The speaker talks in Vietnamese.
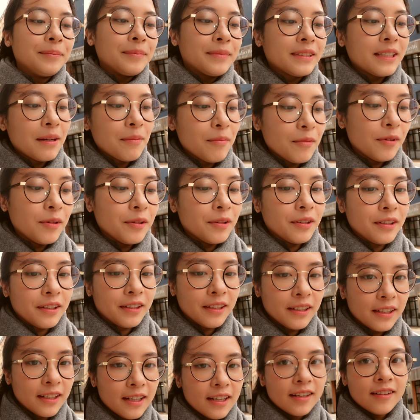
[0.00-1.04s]
Xong rồi
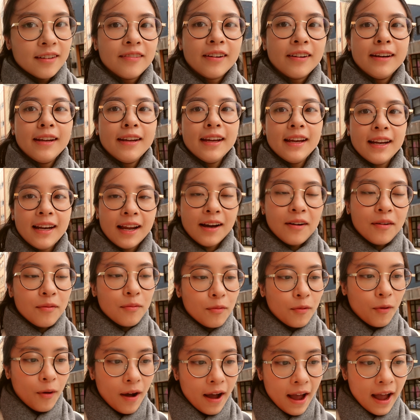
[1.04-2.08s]
vấn đề là hôm
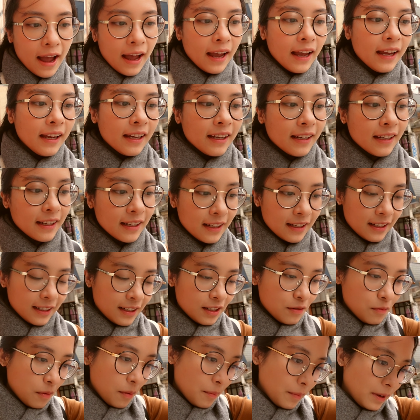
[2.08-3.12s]
qua ấy,
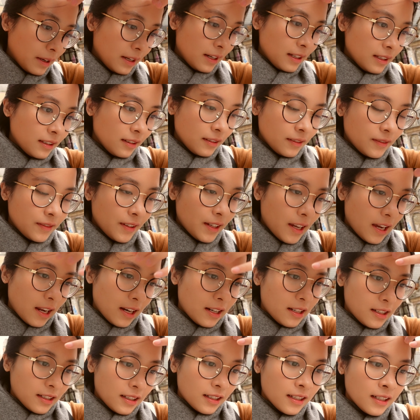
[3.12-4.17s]
lúc mà mình đi thư viện
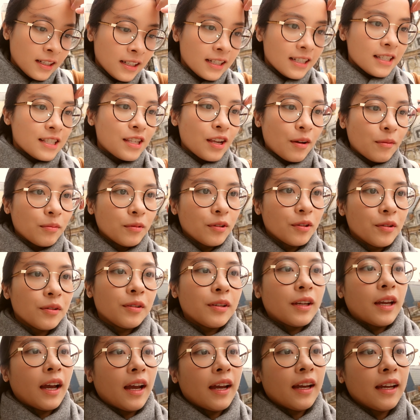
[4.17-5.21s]
xong
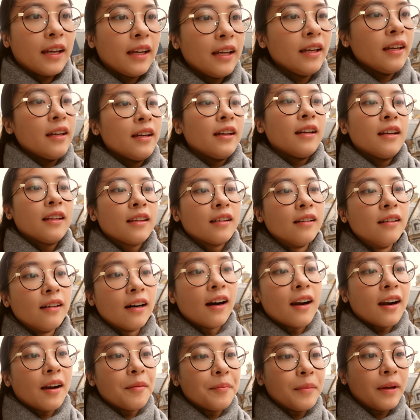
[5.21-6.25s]
rồi cái
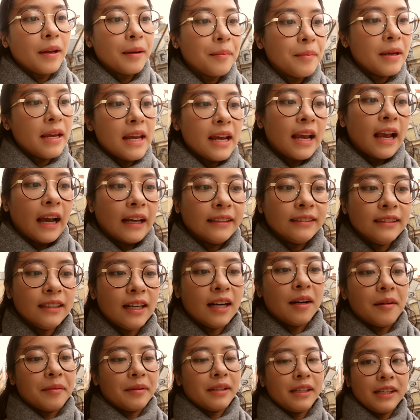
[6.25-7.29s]
thường là mình bị cái trường
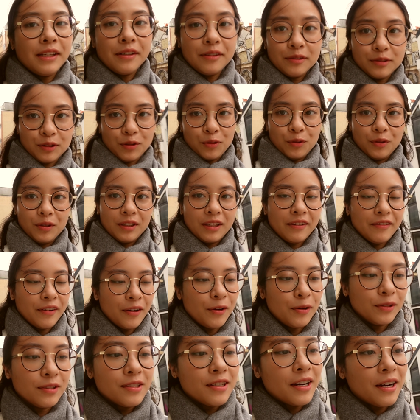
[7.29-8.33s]
hợp này nhiều rồi, tại vì
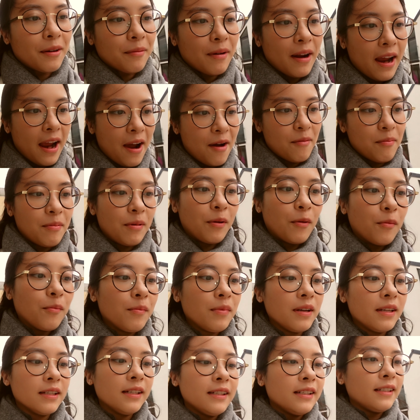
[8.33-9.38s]
hồi xưa học đại học mình cũng
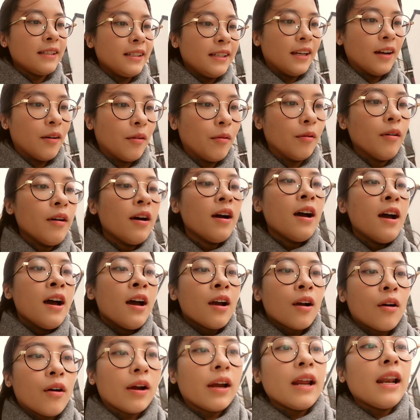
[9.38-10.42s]
bị rất là nhiều,
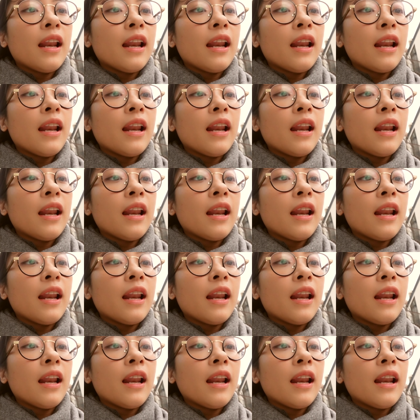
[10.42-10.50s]
có nghĩa